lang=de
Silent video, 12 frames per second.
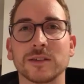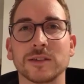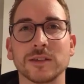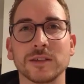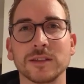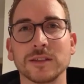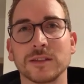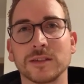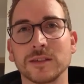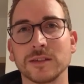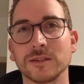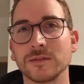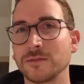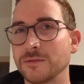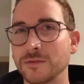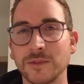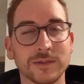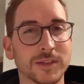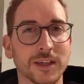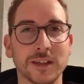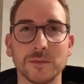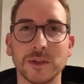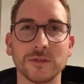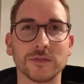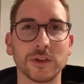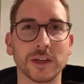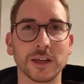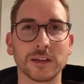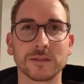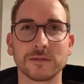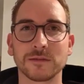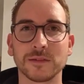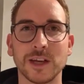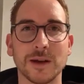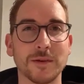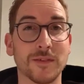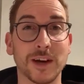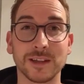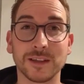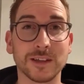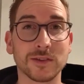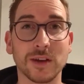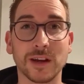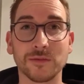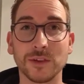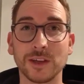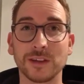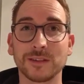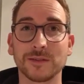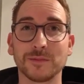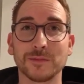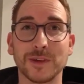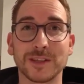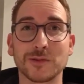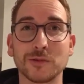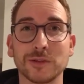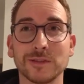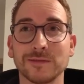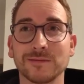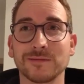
und seid damit erfolgreich. Aber wartet nicht so lange wie ich. Macht's gut.